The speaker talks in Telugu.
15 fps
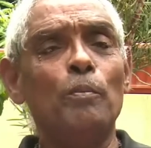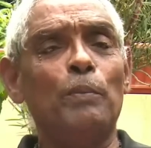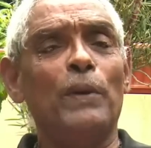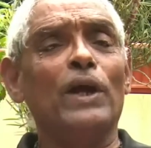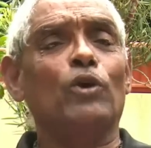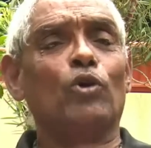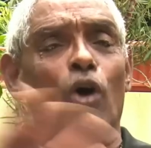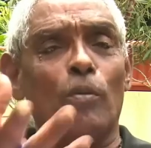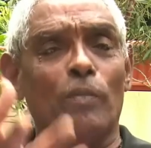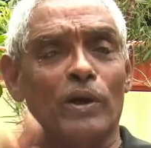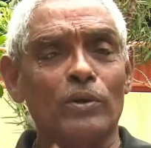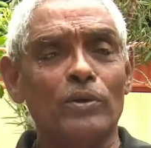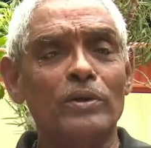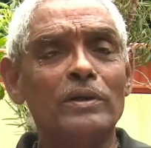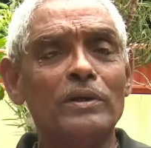
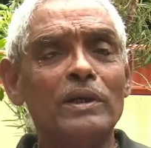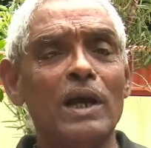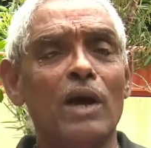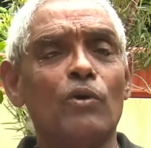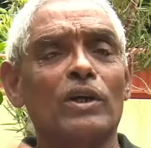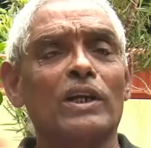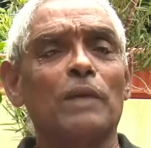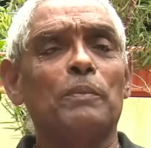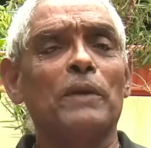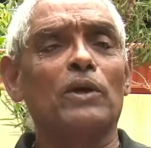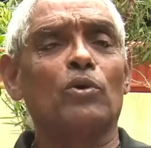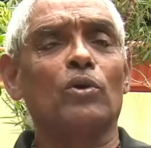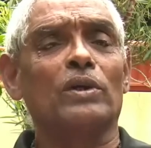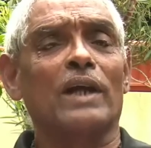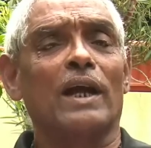పిక్కోమను ఏముంటాయి
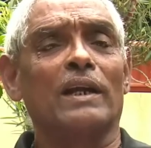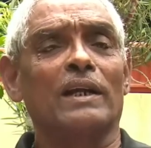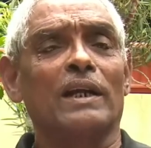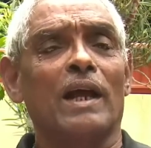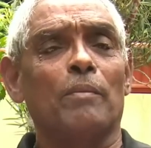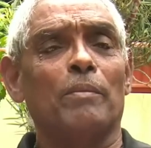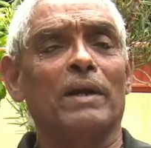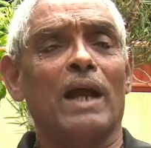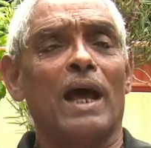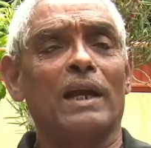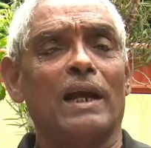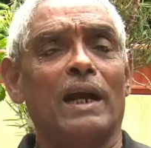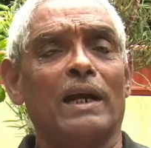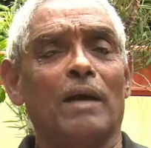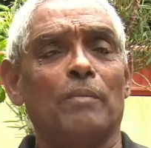పిక్కుంటానికి డెబ్బై
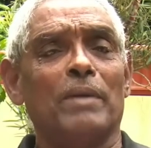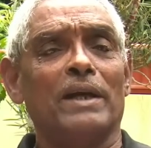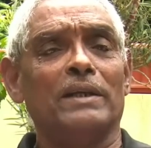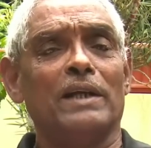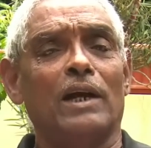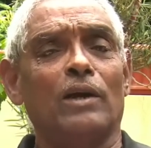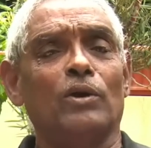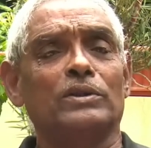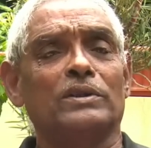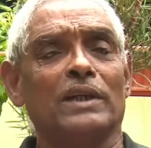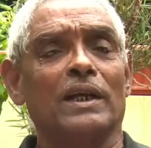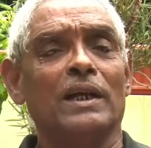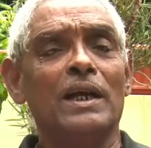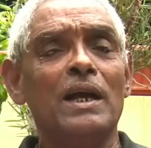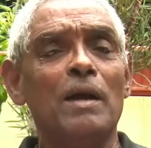నాలుగేళ్ళు డెబ్బై ఐదేళ్ళు వచ్చినాయి